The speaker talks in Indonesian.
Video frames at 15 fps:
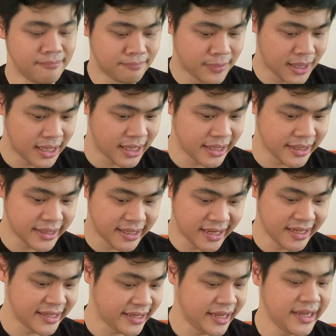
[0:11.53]
by
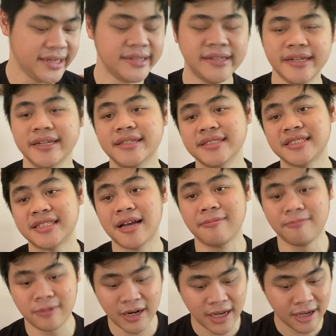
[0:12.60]
clicking the
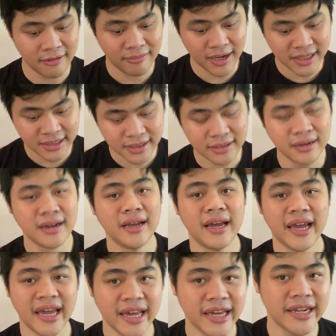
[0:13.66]
subscribe button
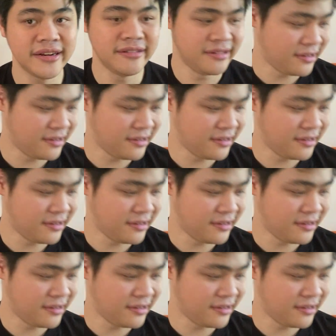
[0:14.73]
and